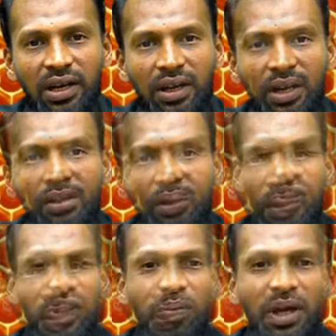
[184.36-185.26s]
என்னென்னா
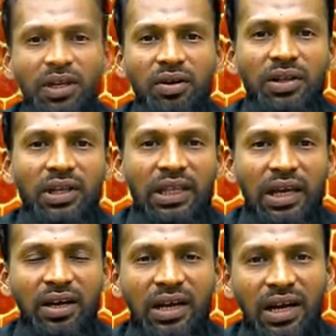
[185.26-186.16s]
இந்த மருந்தை வந்து
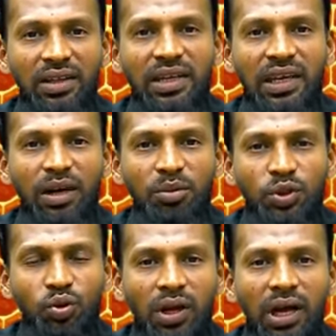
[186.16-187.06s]
தேனில் கலந்துட்டீங்க
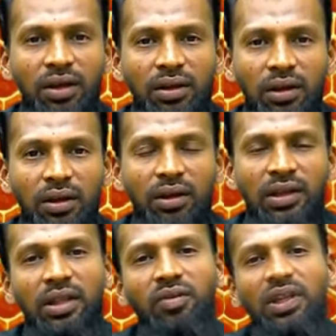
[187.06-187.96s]
அப்படின்னு சொன்னால்
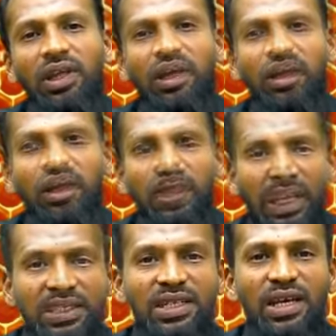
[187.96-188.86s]
இதை வந்து
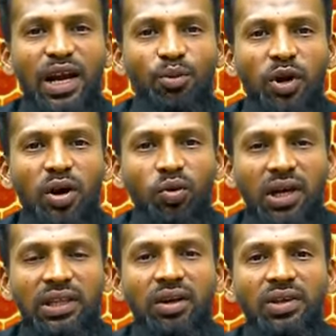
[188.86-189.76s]
டெஸ்ட்டுக்கு அனுப்புனா
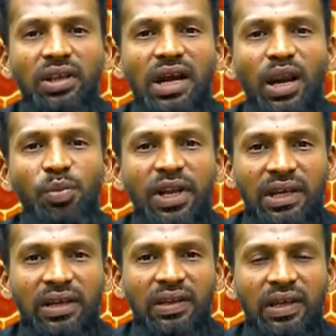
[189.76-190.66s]
கூட இதில் வந்து
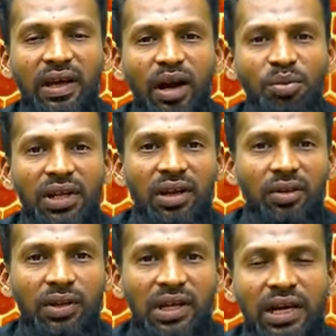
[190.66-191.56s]
கலப்படம் இருக்குது
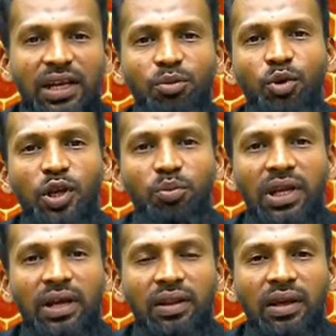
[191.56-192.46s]
அப்படிங்கிறத வந்து கண்டே பிடிக்க
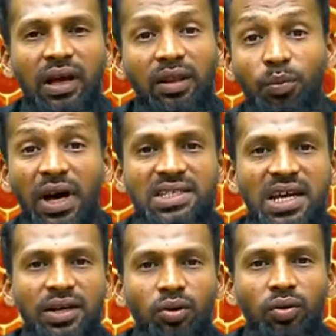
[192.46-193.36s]
முடியாது அது பாஸ்
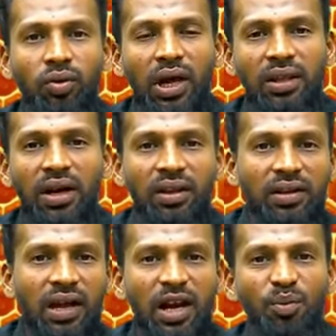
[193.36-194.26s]
ஆகிடும் அதனால
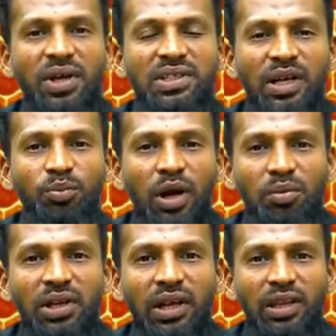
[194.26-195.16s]
தான் அந்த ஆல்பா சிரப்
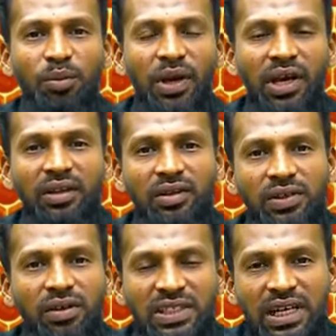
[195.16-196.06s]
அப்படிங்கிற அந்த பேர்
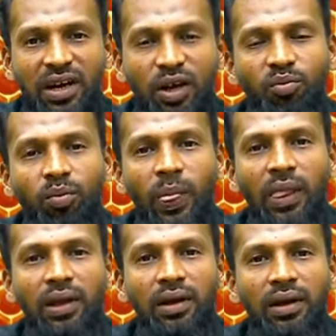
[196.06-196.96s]
அதுக்கு வச்சாங்களாம்
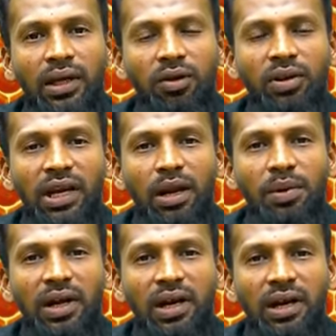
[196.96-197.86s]
இதை வந்து என்ன
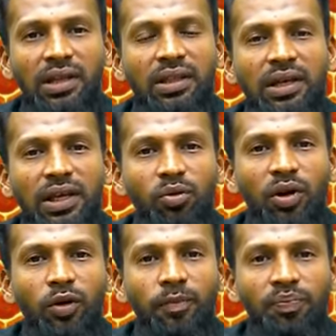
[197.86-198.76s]
பண்ணுறாங்கன்னா இந்த
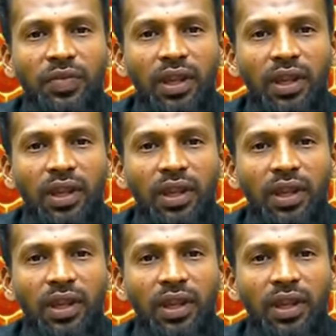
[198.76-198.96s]
நிறுவனம்